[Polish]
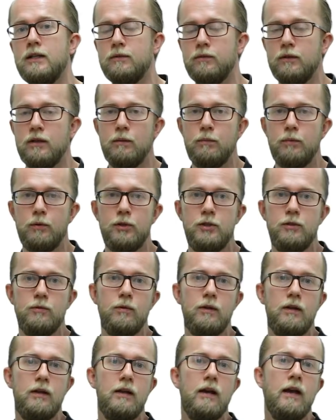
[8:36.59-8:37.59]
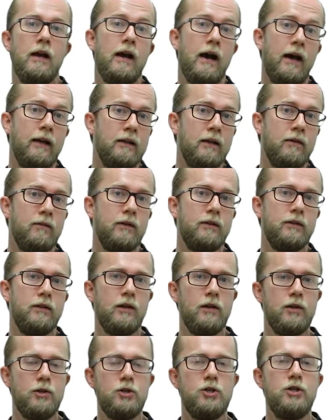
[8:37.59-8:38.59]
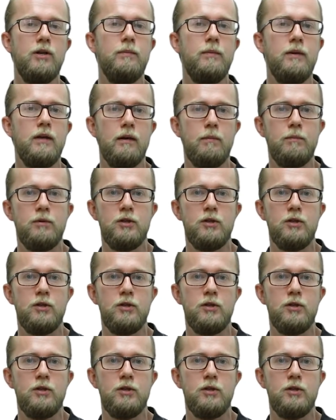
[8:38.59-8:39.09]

swoje posiłki, a nawet czym je